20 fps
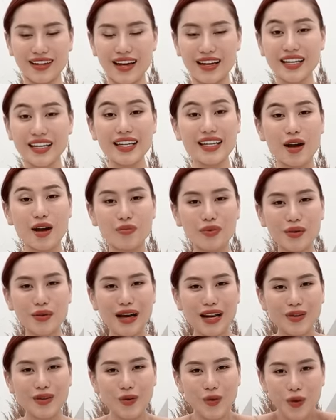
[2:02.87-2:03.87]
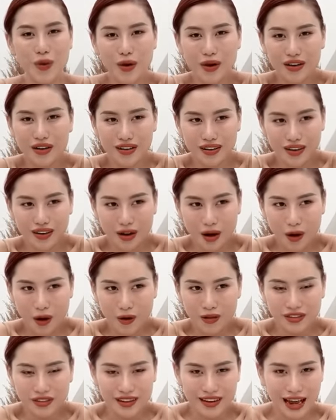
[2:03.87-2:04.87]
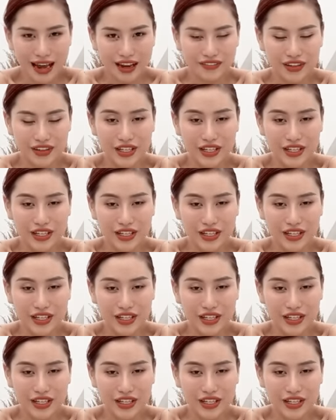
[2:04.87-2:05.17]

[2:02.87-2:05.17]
Khi đóng các bạn co người lại,